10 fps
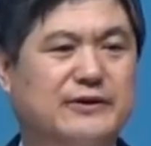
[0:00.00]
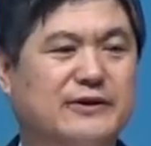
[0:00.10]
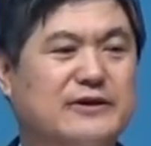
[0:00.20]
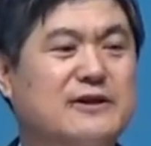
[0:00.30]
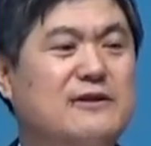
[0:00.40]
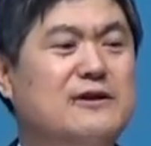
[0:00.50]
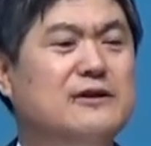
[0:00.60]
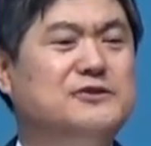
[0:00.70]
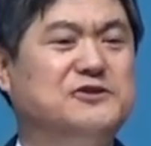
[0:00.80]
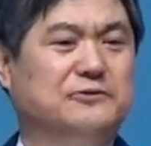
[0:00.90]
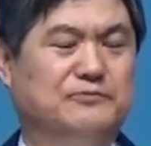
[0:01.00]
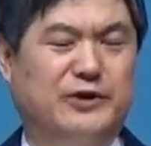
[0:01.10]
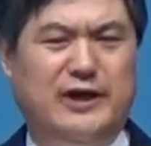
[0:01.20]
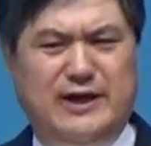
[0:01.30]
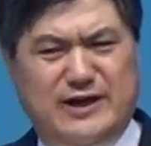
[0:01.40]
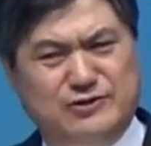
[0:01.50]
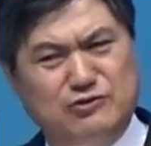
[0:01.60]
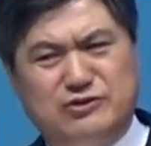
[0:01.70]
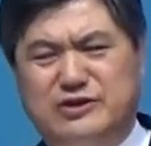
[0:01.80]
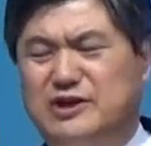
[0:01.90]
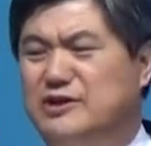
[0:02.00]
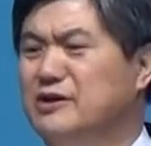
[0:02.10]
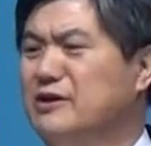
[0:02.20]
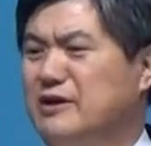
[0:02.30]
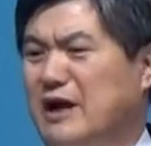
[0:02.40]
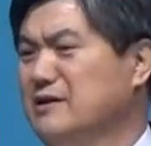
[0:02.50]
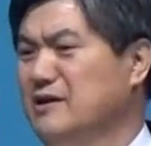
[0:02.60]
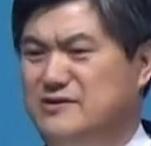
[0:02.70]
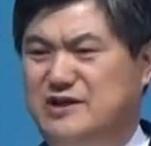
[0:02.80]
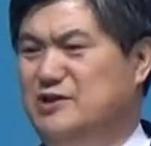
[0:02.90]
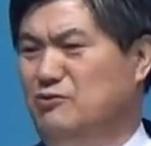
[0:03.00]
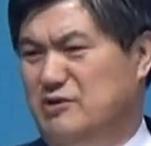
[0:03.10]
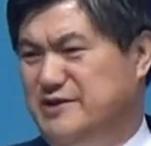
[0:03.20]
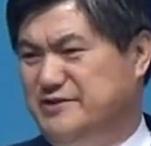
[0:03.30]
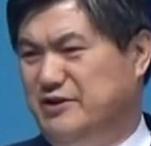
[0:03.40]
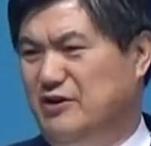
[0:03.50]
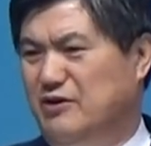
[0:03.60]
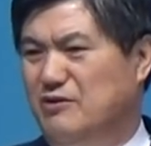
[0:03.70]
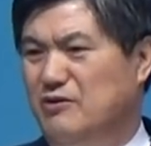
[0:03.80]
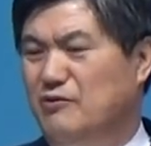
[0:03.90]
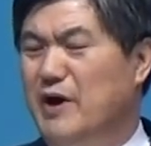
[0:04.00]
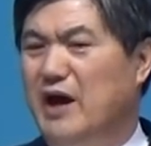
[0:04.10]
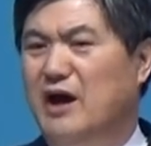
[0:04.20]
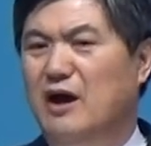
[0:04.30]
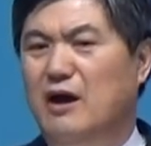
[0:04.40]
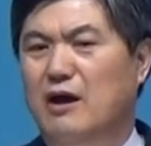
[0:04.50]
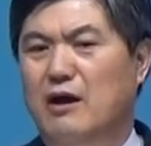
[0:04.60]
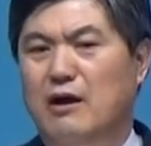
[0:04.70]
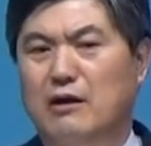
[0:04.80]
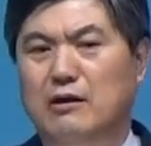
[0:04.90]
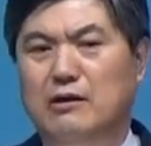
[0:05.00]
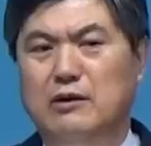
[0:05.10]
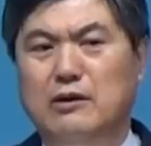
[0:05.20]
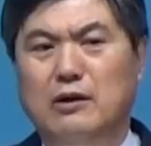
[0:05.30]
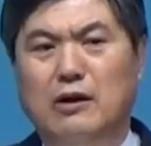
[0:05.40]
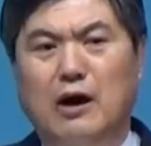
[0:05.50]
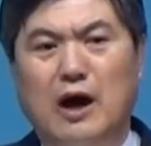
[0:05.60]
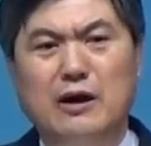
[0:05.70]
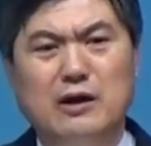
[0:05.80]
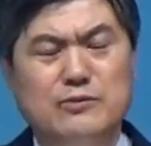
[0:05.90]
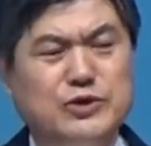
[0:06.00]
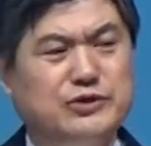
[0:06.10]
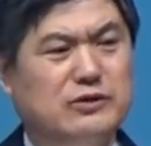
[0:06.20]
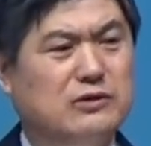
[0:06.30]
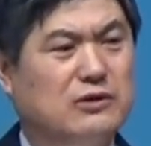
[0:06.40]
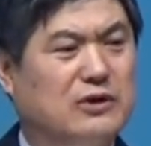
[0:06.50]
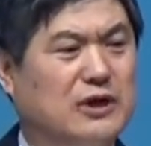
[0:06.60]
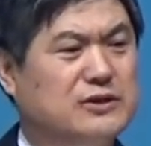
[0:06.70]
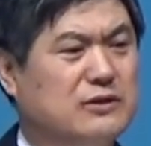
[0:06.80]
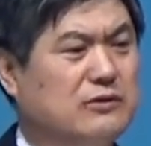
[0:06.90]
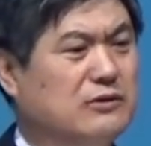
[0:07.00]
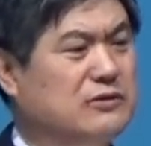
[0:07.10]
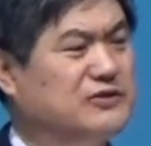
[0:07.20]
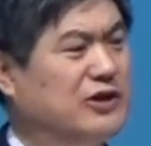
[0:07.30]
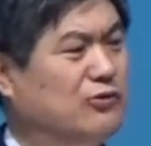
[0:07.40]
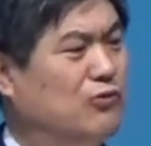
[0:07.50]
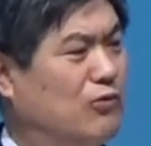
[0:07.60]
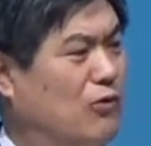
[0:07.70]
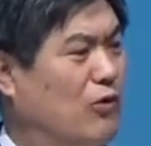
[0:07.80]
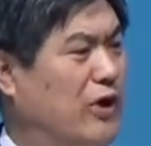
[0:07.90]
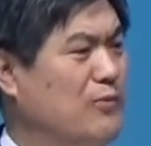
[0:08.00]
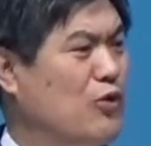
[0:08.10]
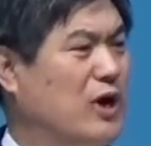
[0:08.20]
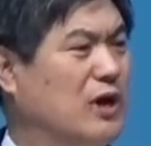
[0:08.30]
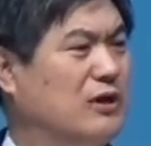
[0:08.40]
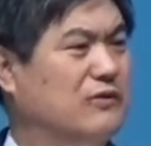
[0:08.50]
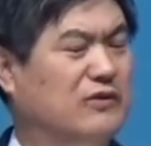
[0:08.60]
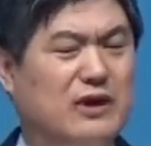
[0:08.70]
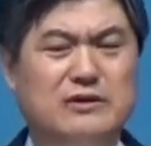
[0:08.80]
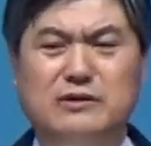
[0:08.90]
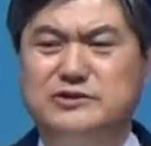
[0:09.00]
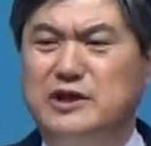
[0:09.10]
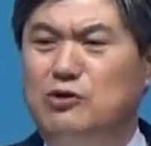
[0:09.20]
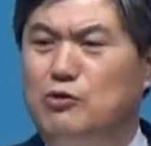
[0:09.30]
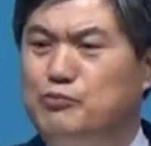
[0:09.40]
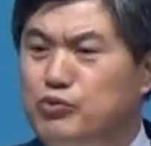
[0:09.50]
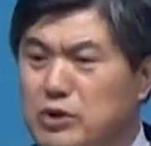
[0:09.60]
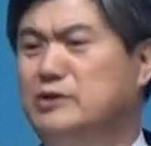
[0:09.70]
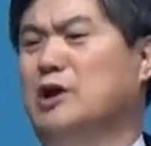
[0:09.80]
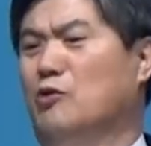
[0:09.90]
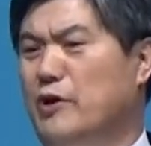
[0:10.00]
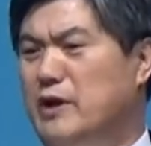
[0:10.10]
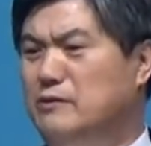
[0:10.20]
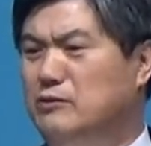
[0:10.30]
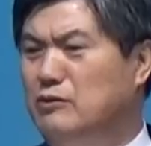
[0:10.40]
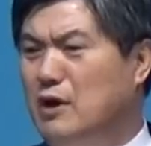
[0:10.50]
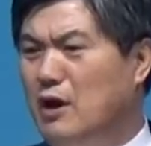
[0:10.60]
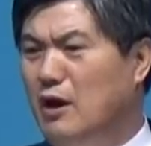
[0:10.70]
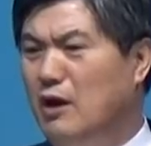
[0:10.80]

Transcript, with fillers: 1년쯤 계속 저는 강단에서 기도를 했어요. 왜? 하나님이 저를 가정을 세우고 회복하는 사역자로 불렀다고 했는데